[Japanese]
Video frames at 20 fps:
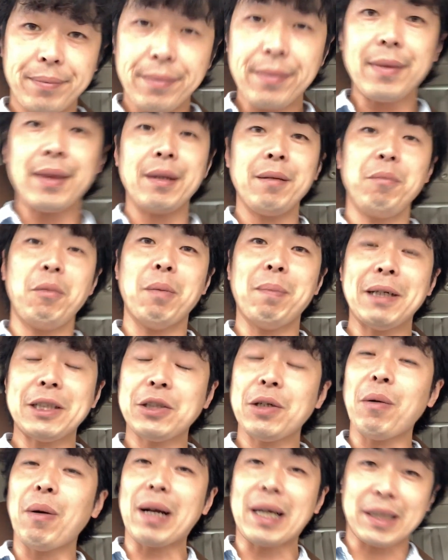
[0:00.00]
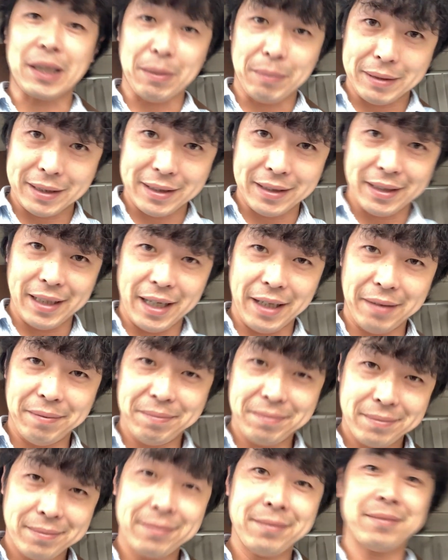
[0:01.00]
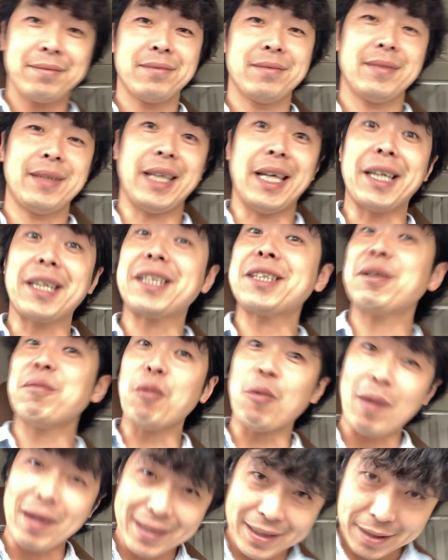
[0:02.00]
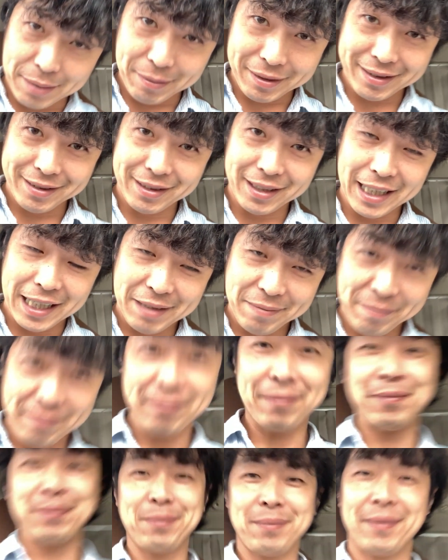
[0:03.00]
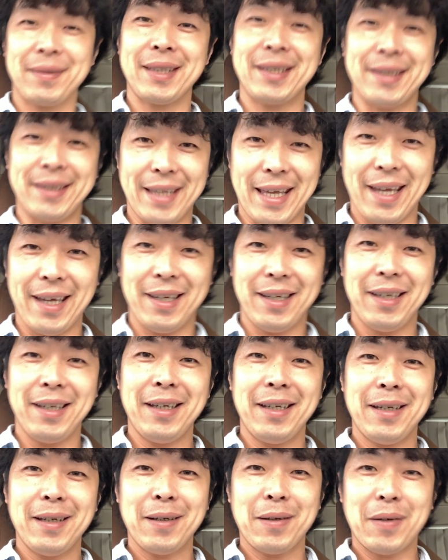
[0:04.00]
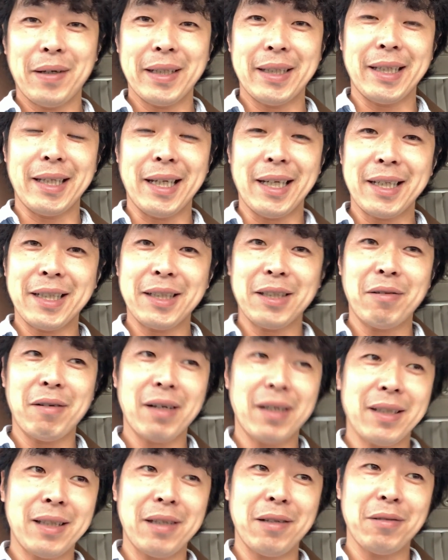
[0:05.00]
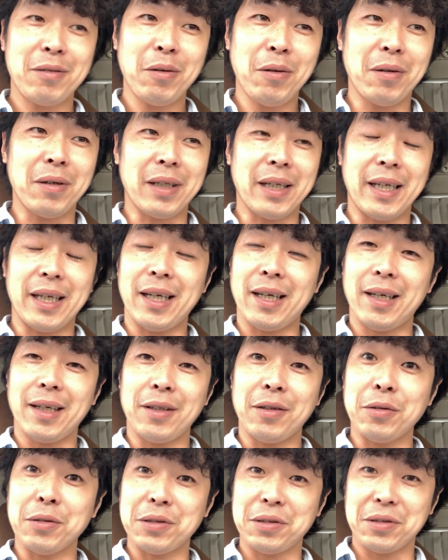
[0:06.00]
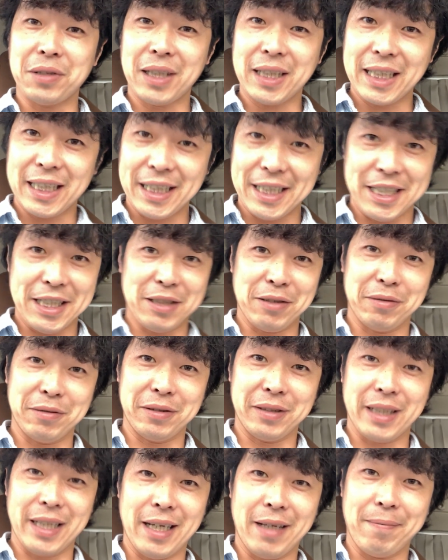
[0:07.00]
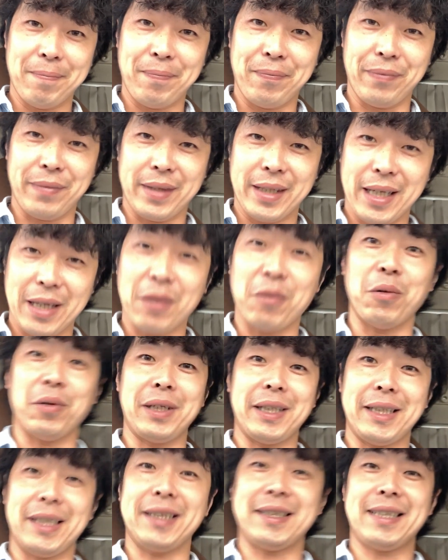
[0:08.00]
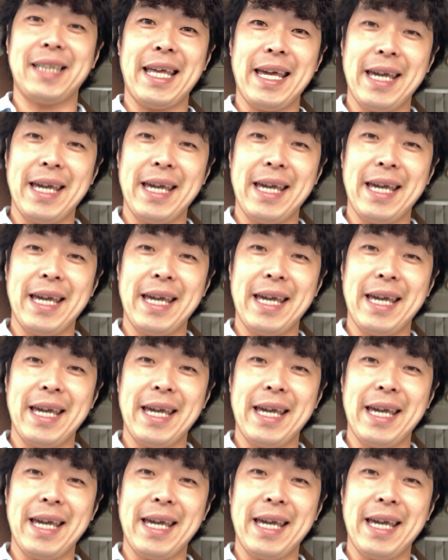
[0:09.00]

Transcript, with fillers: もう場所は分かってますんで、やり方も分かってますんで、ね、こうやってやり方分かってると、えー、融通が効いたりするんで、うん、結構いいですね。